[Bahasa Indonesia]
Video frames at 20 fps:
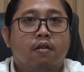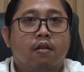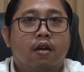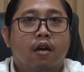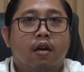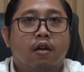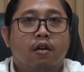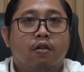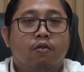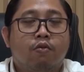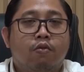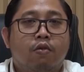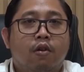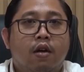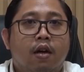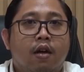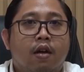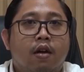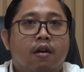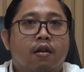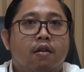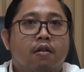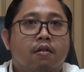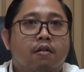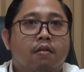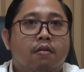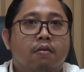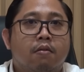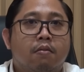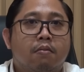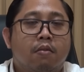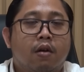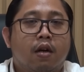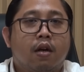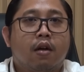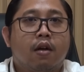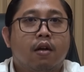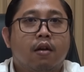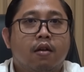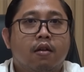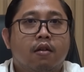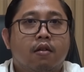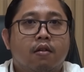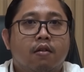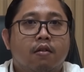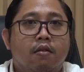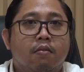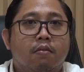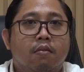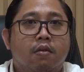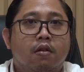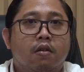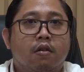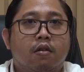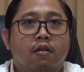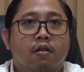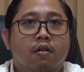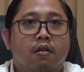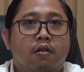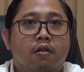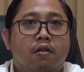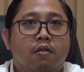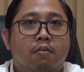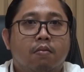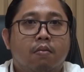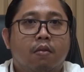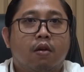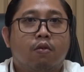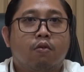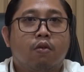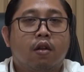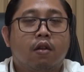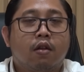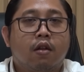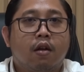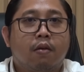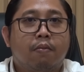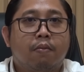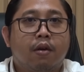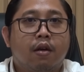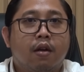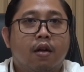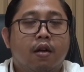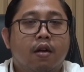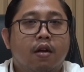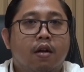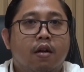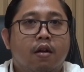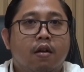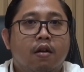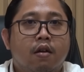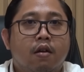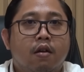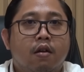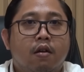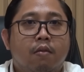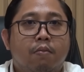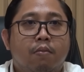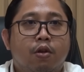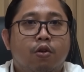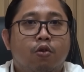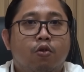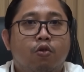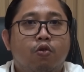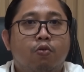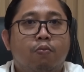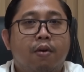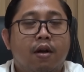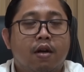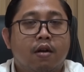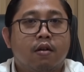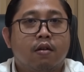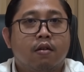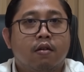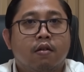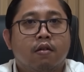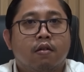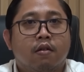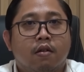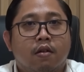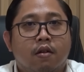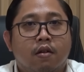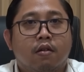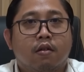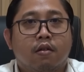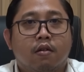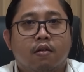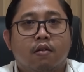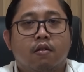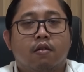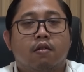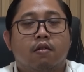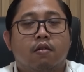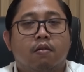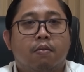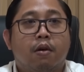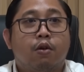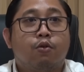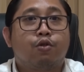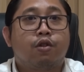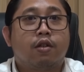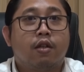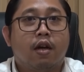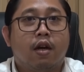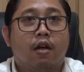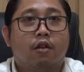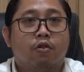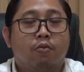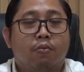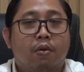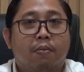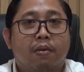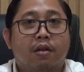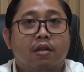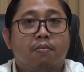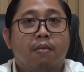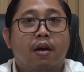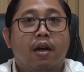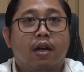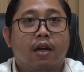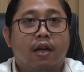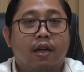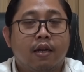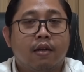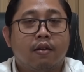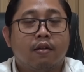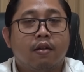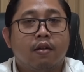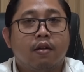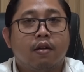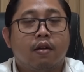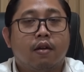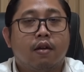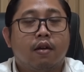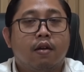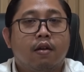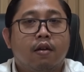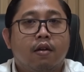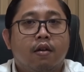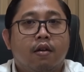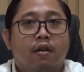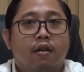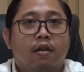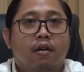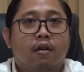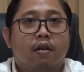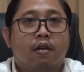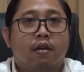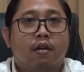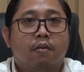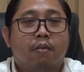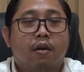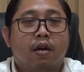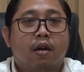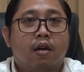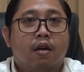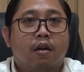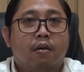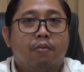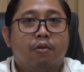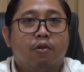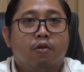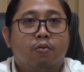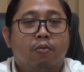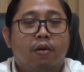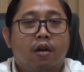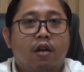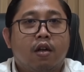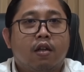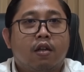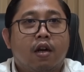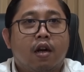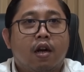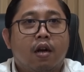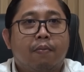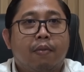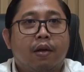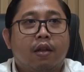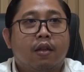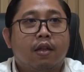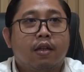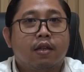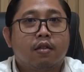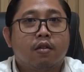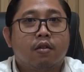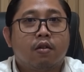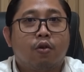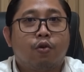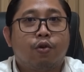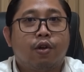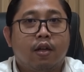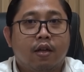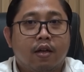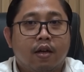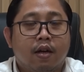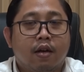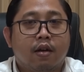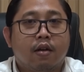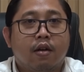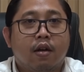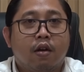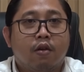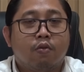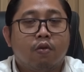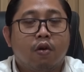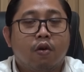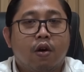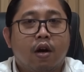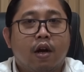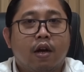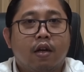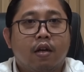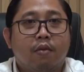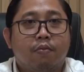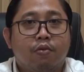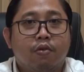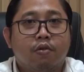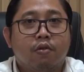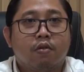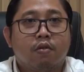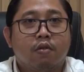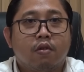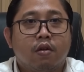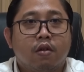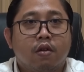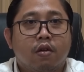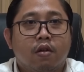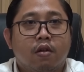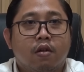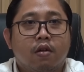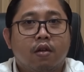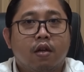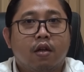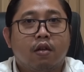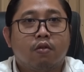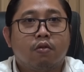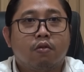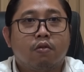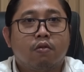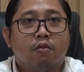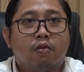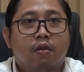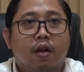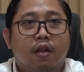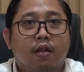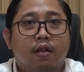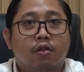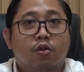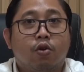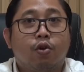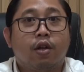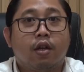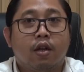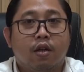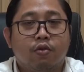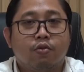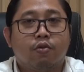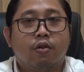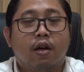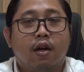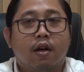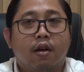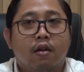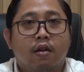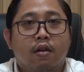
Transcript: yang diduga mereka eh, melakukan tindak pidana penyelundupan eh, manusia atau bebas smuggling ya. di mana penyelundupan ini terhadap etnis Rohingya dan dua orang ini pun eh, yaitu etnis Rohingya juga.